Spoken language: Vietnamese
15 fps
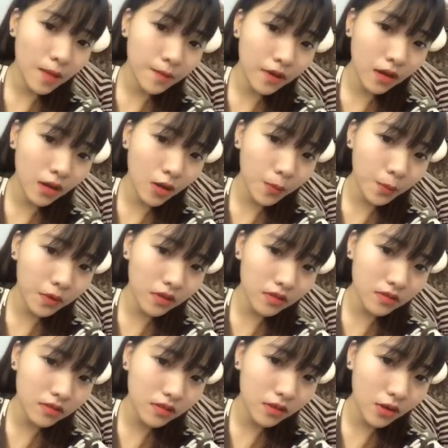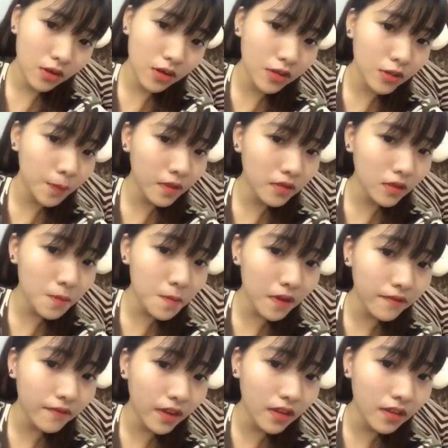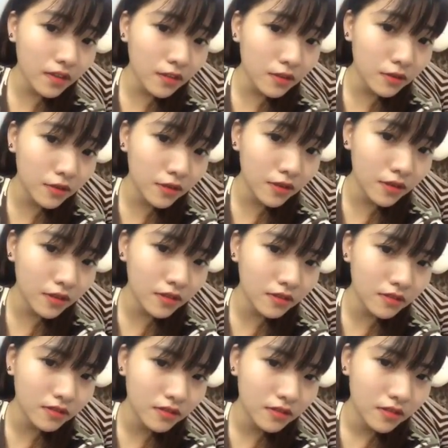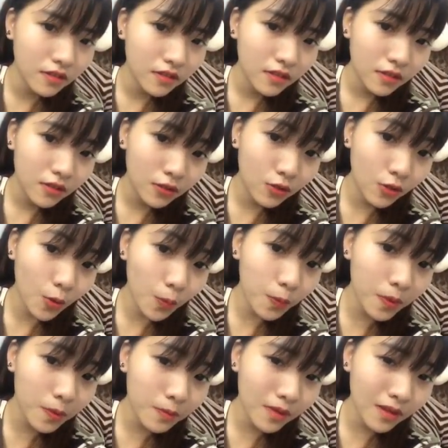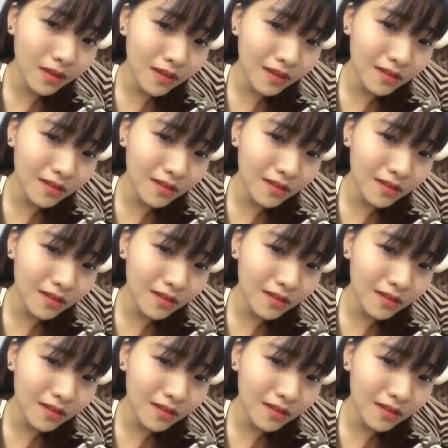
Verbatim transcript: Làm đàn ông thì đừng có để cho mang tiếng mặc váy nghe chưa Nhục lắm